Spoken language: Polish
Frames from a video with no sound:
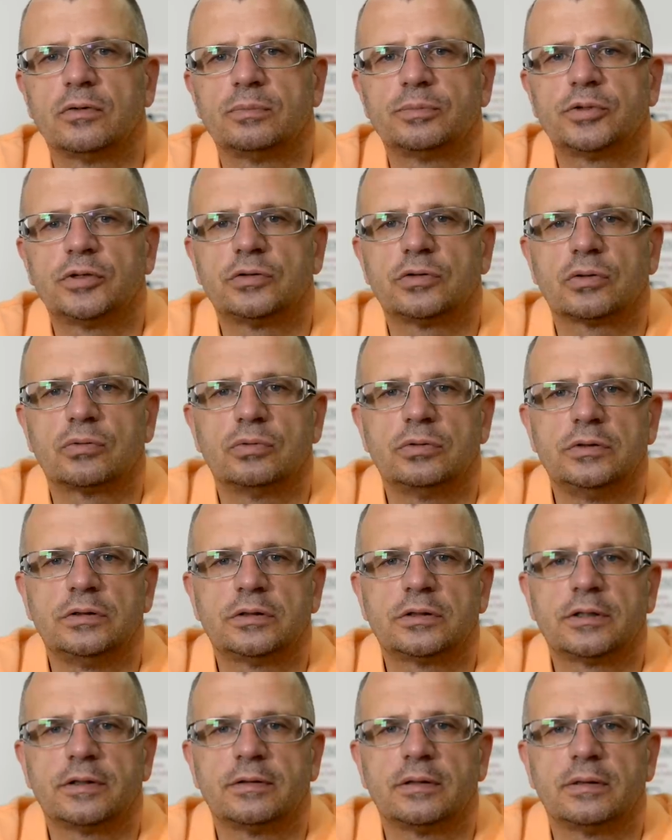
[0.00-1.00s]
przez
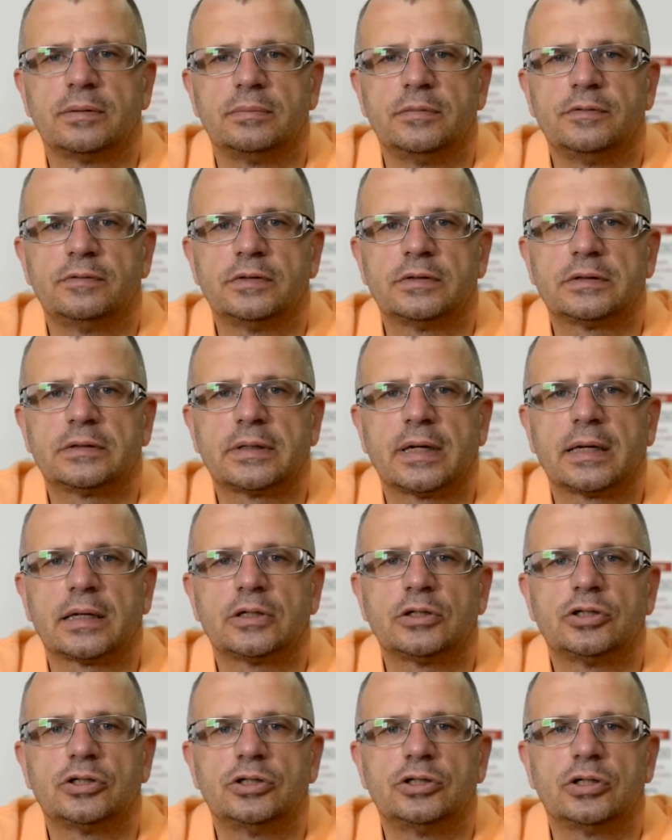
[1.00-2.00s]
okulistę mi
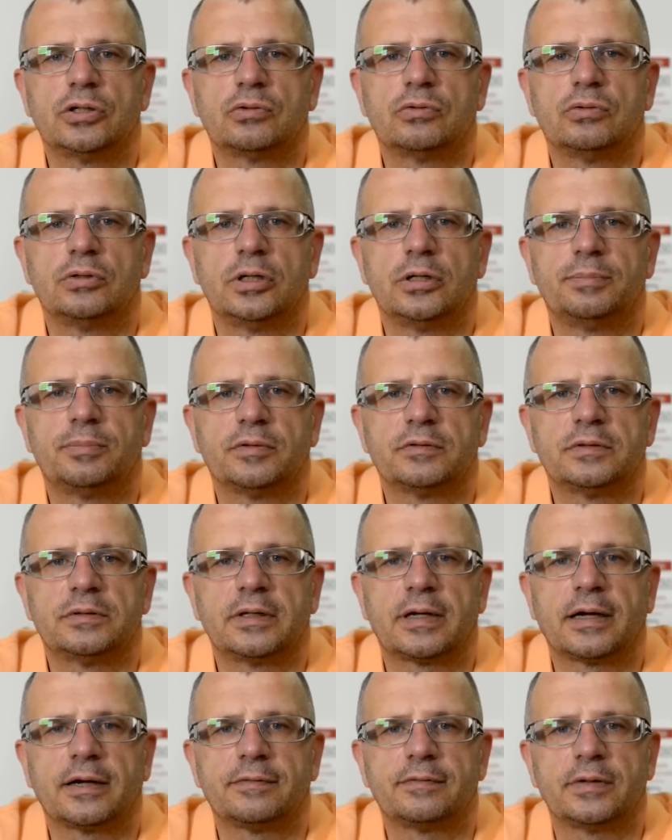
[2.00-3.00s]
wystarczy? Dziękuję i
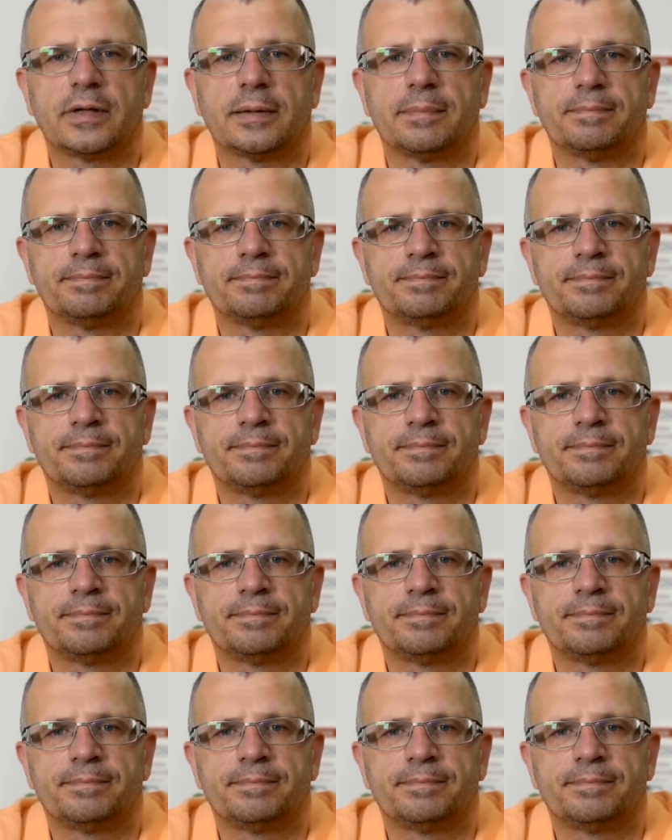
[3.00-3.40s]
pozdrawiam.